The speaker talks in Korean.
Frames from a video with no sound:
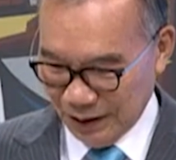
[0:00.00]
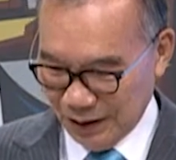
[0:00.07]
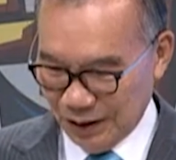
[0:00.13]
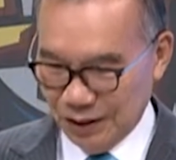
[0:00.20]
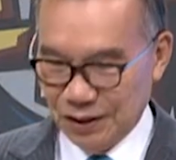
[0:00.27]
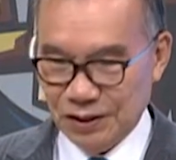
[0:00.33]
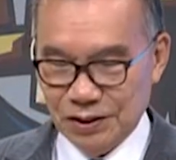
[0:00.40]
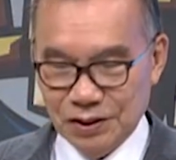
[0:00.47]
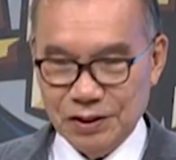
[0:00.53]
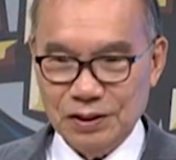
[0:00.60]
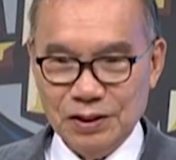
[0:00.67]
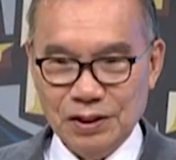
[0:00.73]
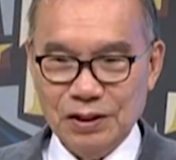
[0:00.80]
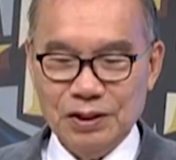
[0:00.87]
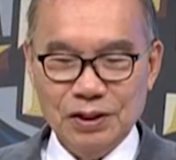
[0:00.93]
그래서
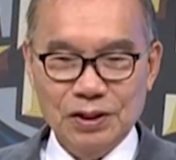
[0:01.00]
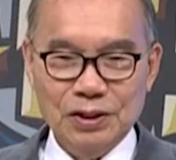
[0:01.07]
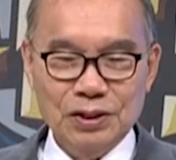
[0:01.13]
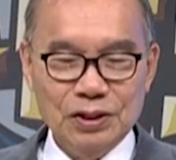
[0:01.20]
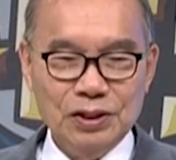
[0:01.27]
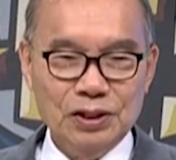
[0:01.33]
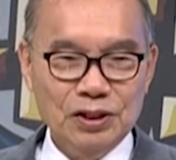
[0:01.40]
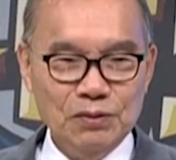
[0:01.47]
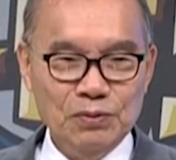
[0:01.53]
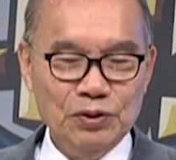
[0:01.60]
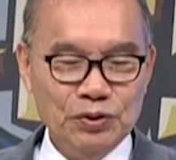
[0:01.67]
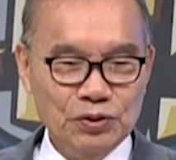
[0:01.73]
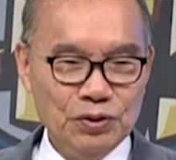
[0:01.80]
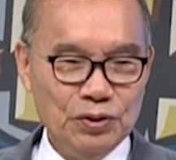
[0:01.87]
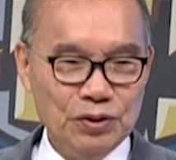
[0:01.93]

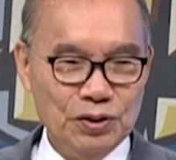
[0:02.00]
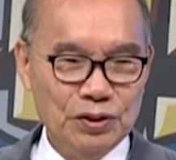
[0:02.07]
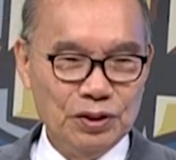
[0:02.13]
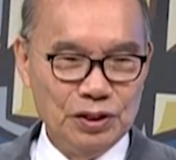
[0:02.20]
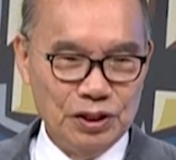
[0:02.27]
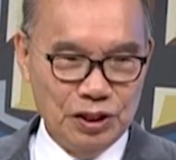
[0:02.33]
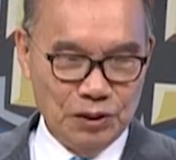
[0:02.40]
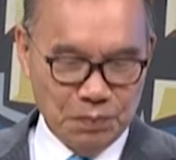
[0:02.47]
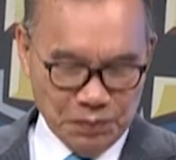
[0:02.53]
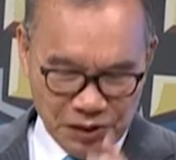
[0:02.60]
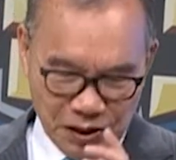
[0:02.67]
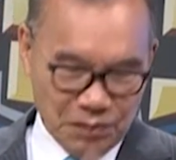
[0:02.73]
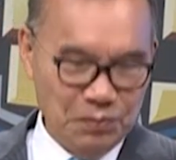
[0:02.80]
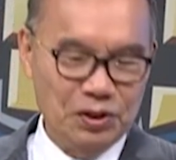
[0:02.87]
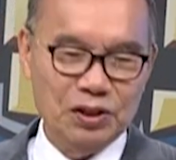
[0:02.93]
11종
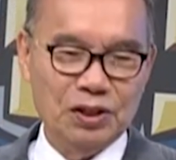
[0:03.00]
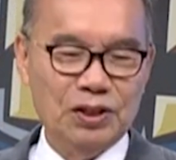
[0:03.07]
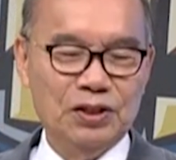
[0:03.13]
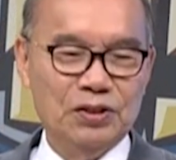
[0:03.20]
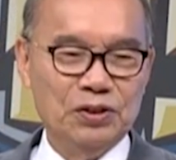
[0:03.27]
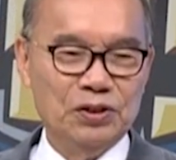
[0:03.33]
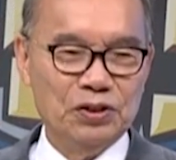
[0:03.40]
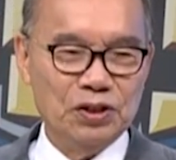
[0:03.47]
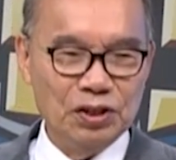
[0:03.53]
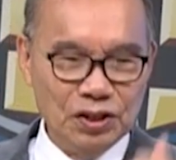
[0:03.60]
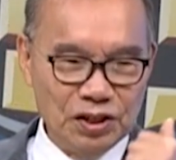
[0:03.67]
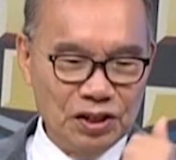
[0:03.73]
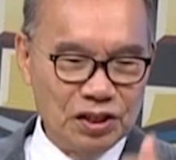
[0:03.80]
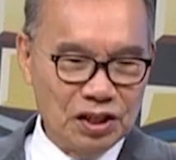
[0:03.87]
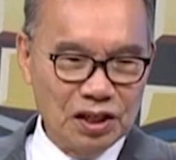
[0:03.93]
10개명에서
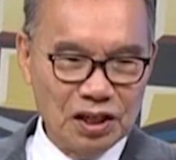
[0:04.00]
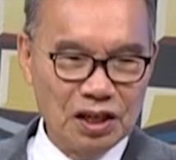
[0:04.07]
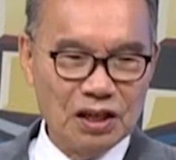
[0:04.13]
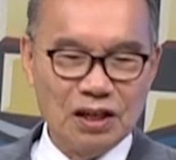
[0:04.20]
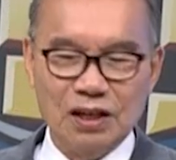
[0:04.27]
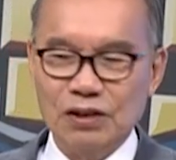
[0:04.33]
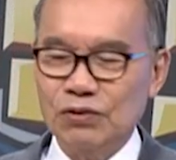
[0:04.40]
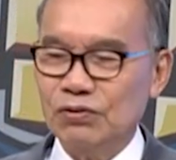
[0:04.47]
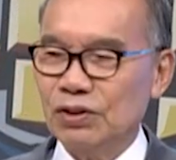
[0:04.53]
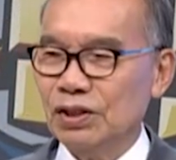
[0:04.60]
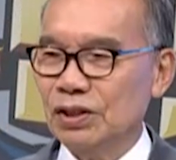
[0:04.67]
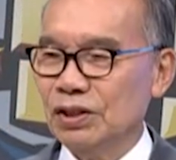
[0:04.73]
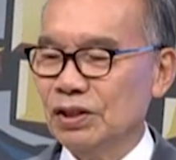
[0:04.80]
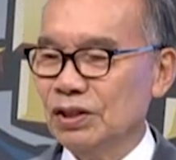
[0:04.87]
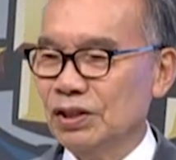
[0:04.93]
철저하게
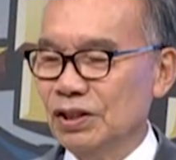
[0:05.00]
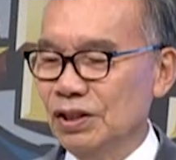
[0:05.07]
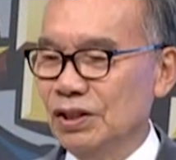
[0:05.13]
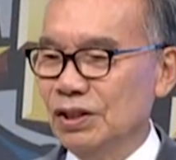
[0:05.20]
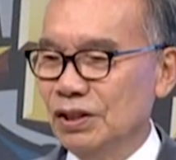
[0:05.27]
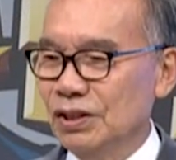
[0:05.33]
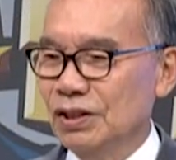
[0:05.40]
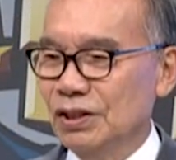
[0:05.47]
강조하는 것이